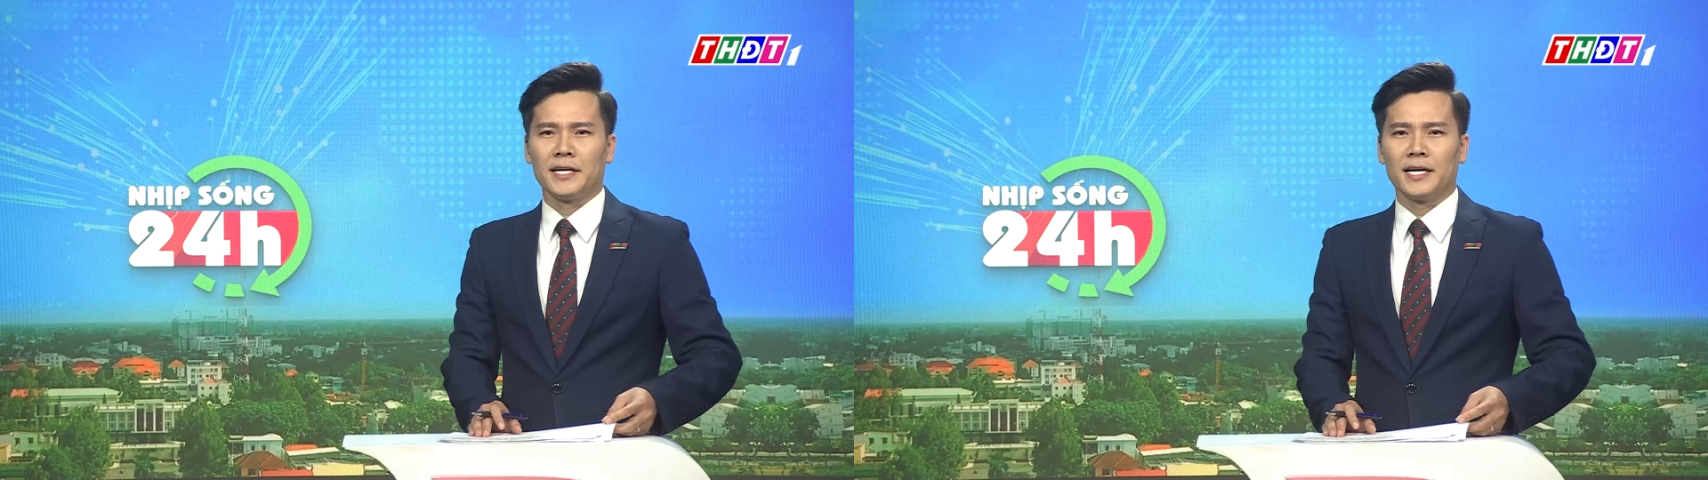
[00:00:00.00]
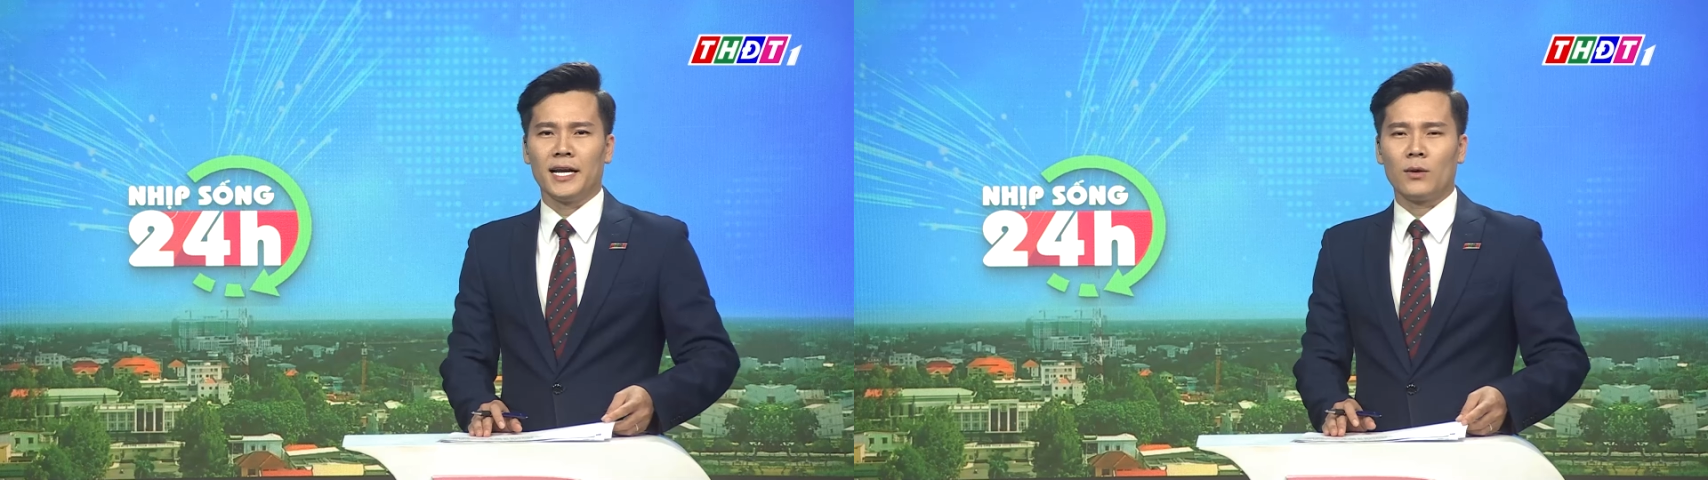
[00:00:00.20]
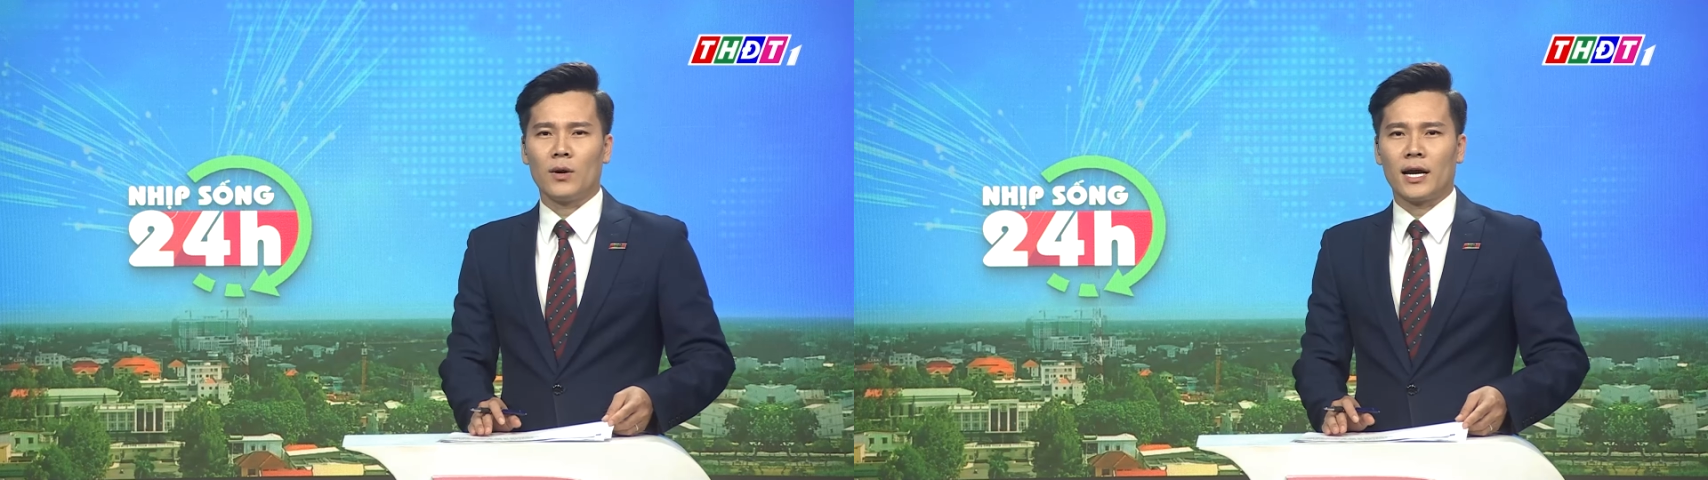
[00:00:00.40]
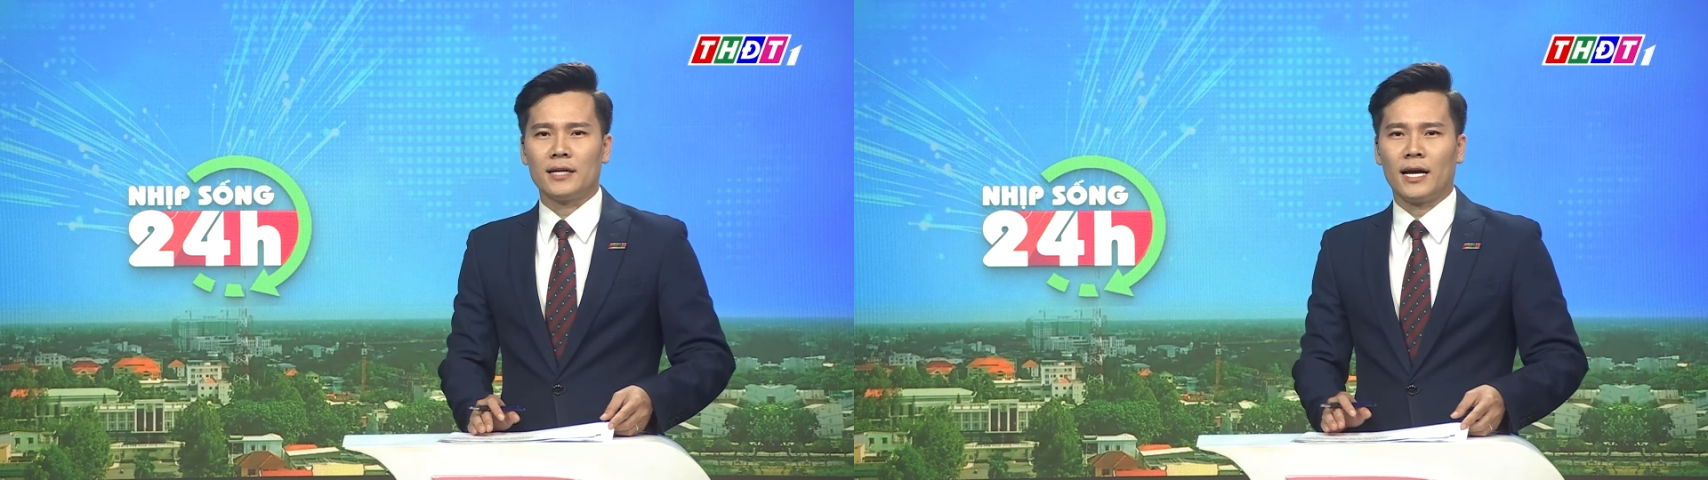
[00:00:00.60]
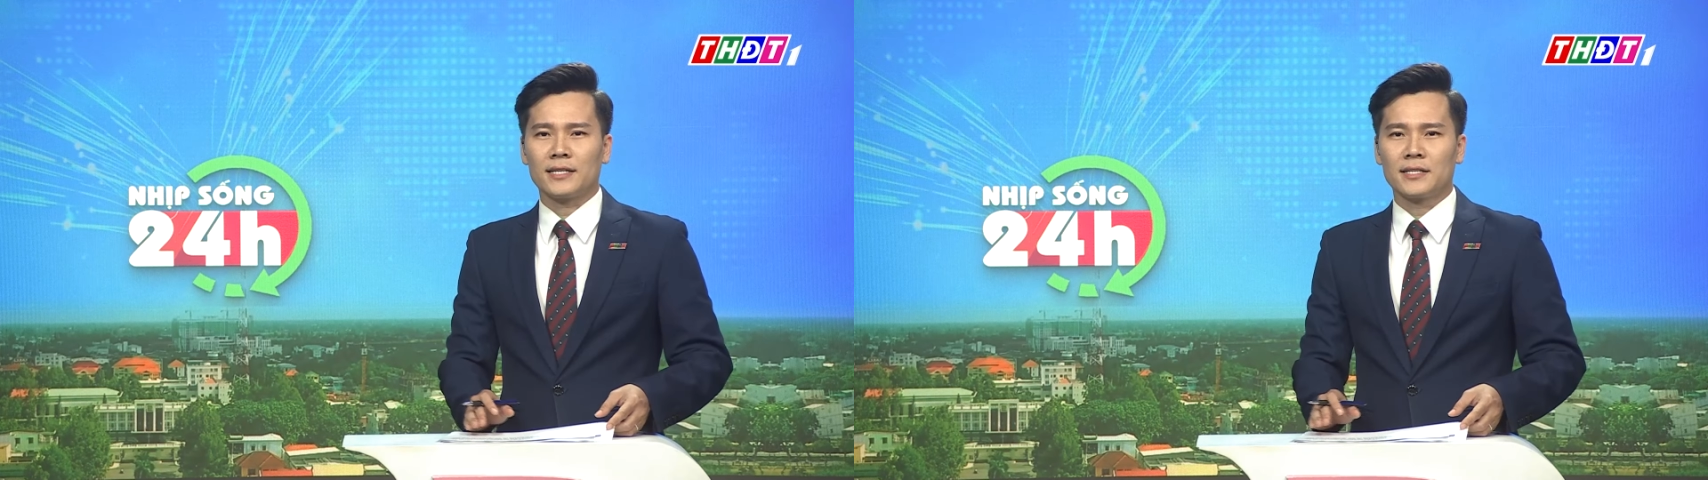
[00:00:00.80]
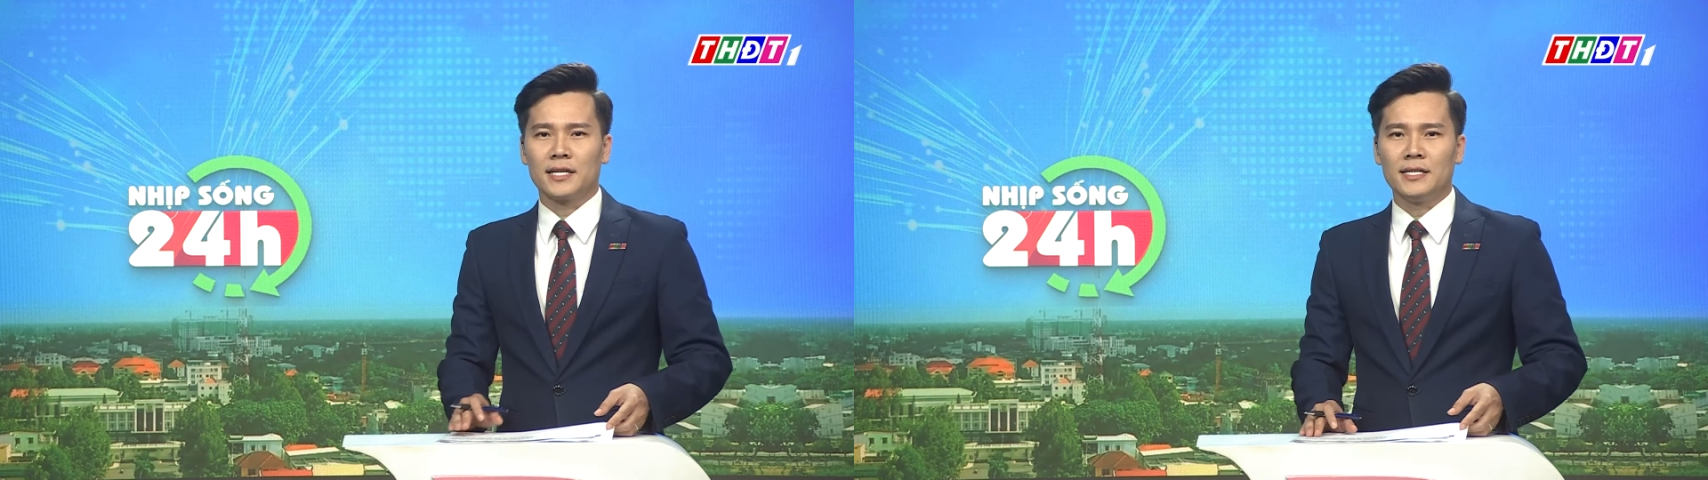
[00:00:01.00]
Kỳ nghỉ lễ Quốc khánh 2 tháng